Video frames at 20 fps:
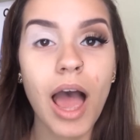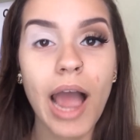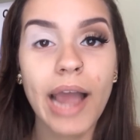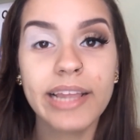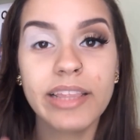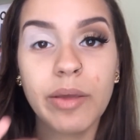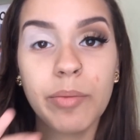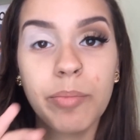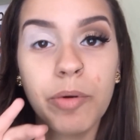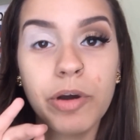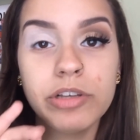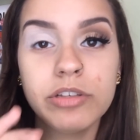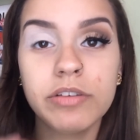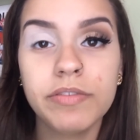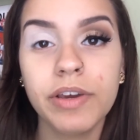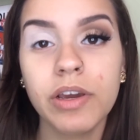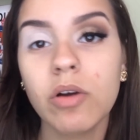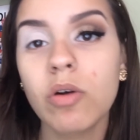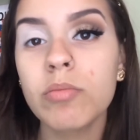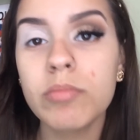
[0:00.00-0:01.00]
Aí depois eu
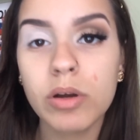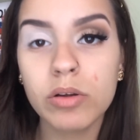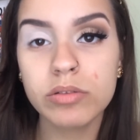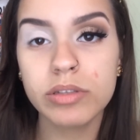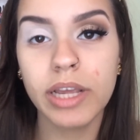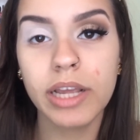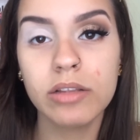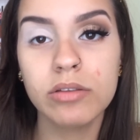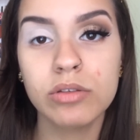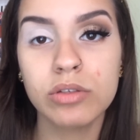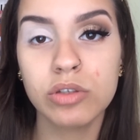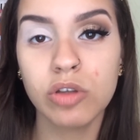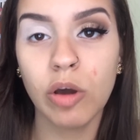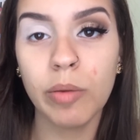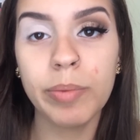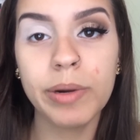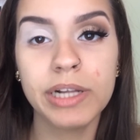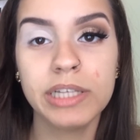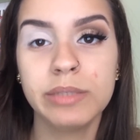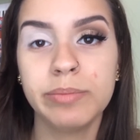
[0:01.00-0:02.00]
venho com o meu dedo só
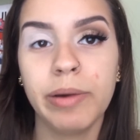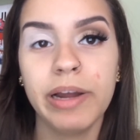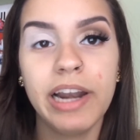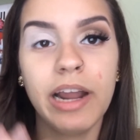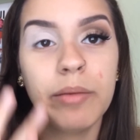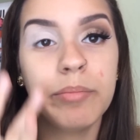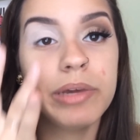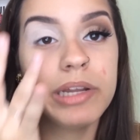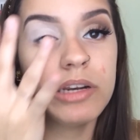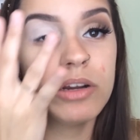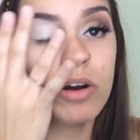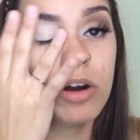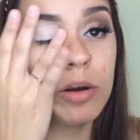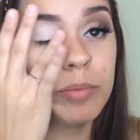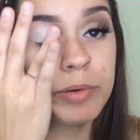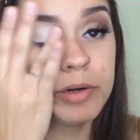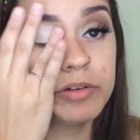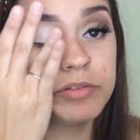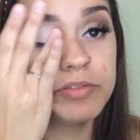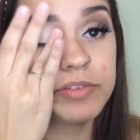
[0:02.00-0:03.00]
pra espalhar
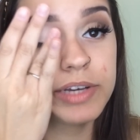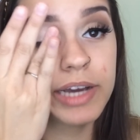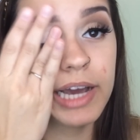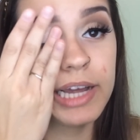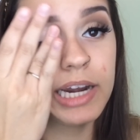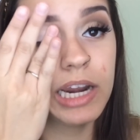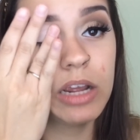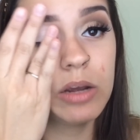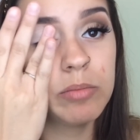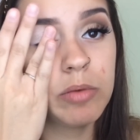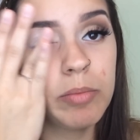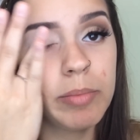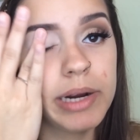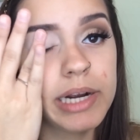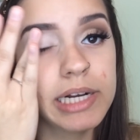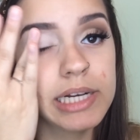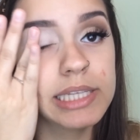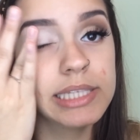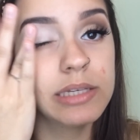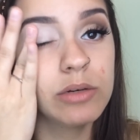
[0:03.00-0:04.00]
melhor, pra não ficar nenhuma
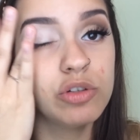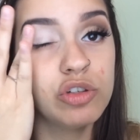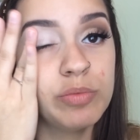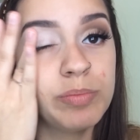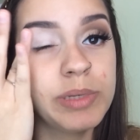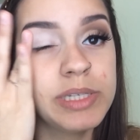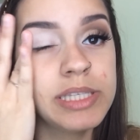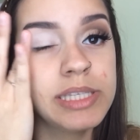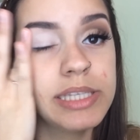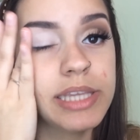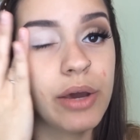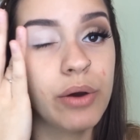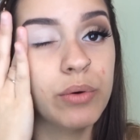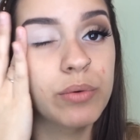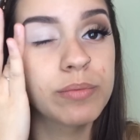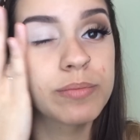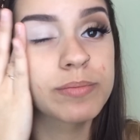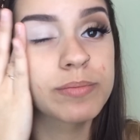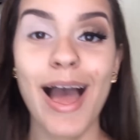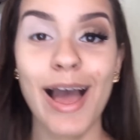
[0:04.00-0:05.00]
marcação de pincel.
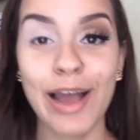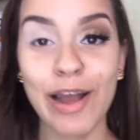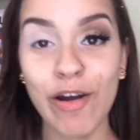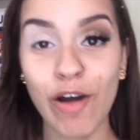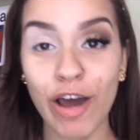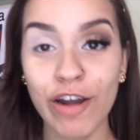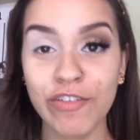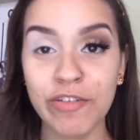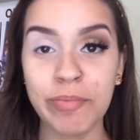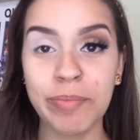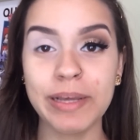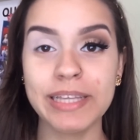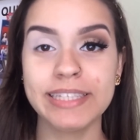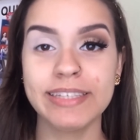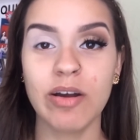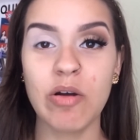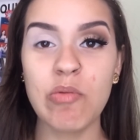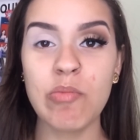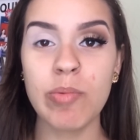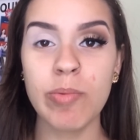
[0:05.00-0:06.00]
Agora eu vou
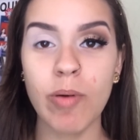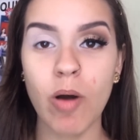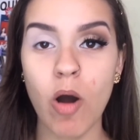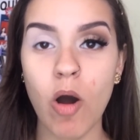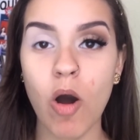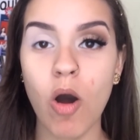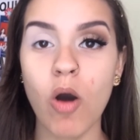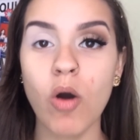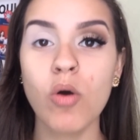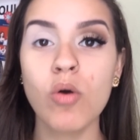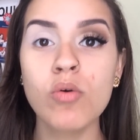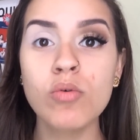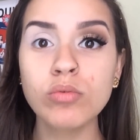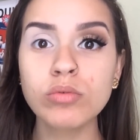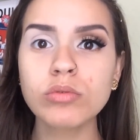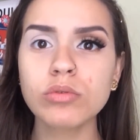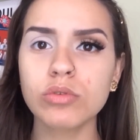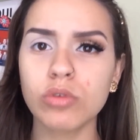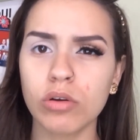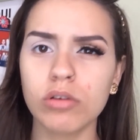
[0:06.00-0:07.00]
passar um pó,
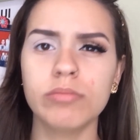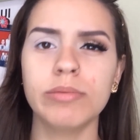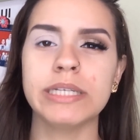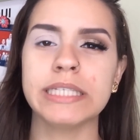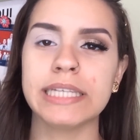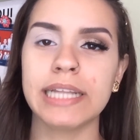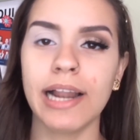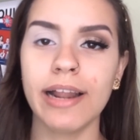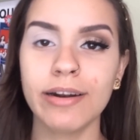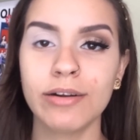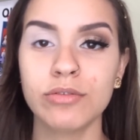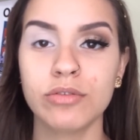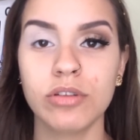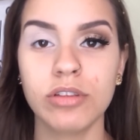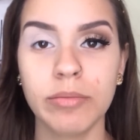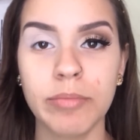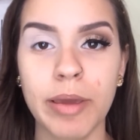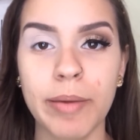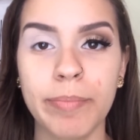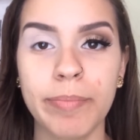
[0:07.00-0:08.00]
um tom mais claro que o tom
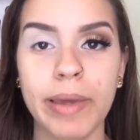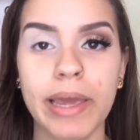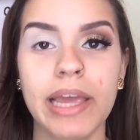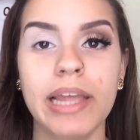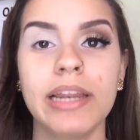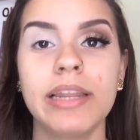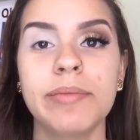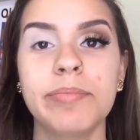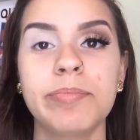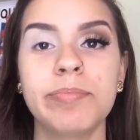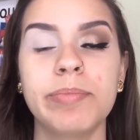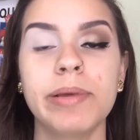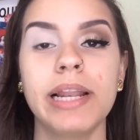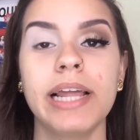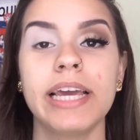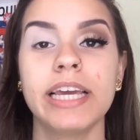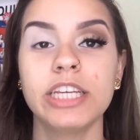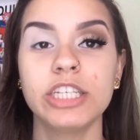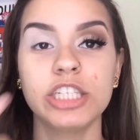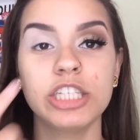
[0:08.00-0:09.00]
da minha pele,
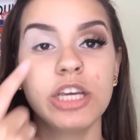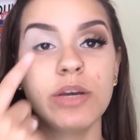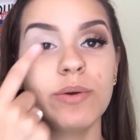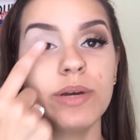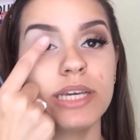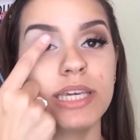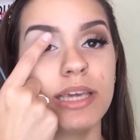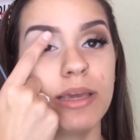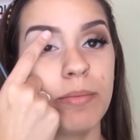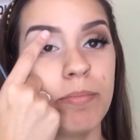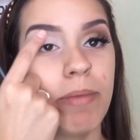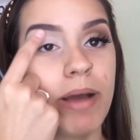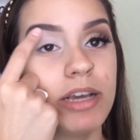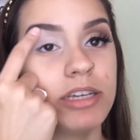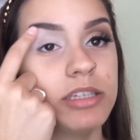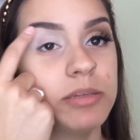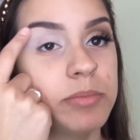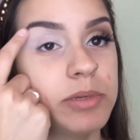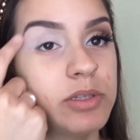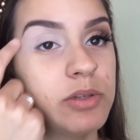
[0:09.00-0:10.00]
pela região aqui
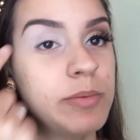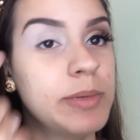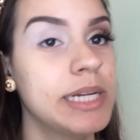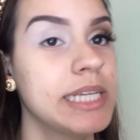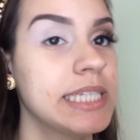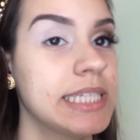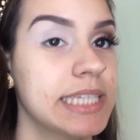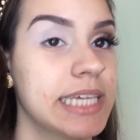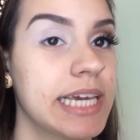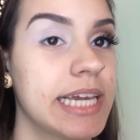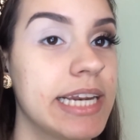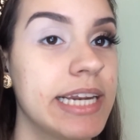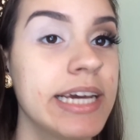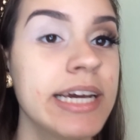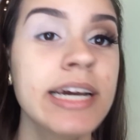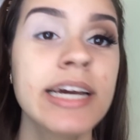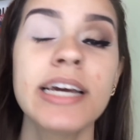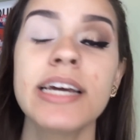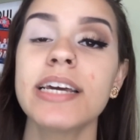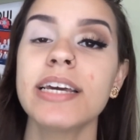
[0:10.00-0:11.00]
embaixo da minha
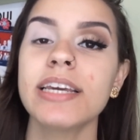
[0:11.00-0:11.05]
sobrancelha.